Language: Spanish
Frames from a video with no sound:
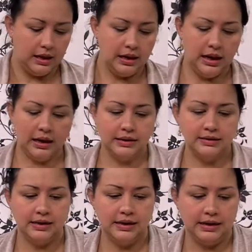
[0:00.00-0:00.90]
la
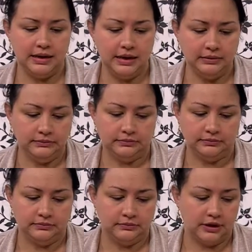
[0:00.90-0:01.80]
glicerina
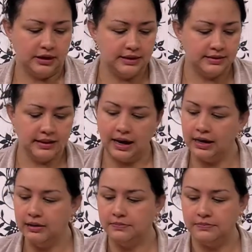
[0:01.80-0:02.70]

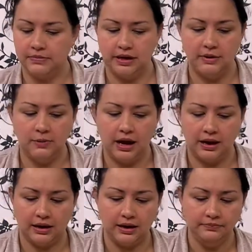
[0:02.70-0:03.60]
cristal y
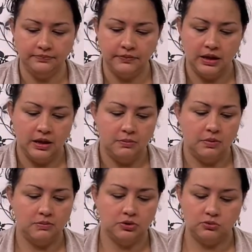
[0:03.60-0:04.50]
blanca
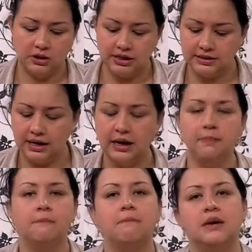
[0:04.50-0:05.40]
vamos a
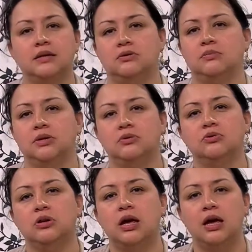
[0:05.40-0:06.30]
utilizar más o
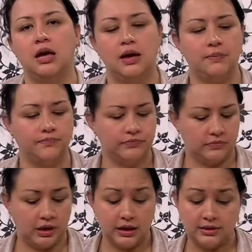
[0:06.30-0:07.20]
menos, eh,
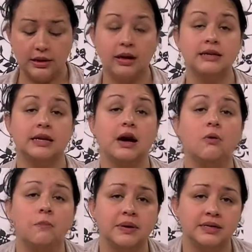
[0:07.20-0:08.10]
este, este
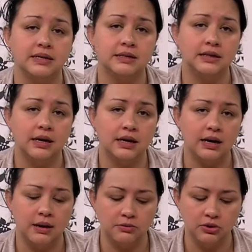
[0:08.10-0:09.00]
jabón pesa 100
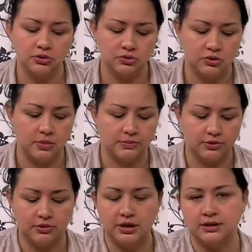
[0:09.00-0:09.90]
gramos, entonces vamos
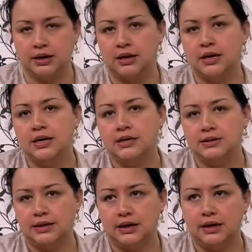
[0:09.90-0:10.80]
a utilizar
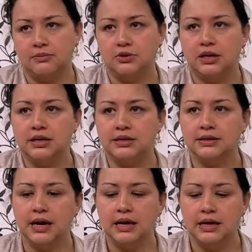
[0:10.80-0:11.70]
100 gramos de
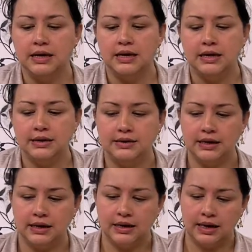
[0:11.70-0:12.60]
cristal y
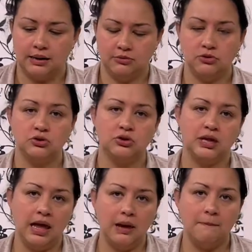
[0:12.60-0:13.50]
100 gramos
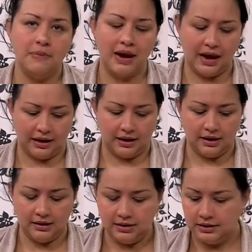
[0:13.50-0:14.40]
de
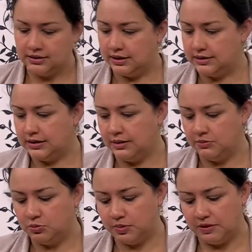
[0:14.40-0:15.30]
blanca. Ya las
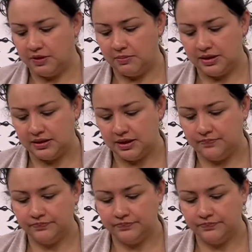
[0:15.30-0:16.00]
tenemos previamente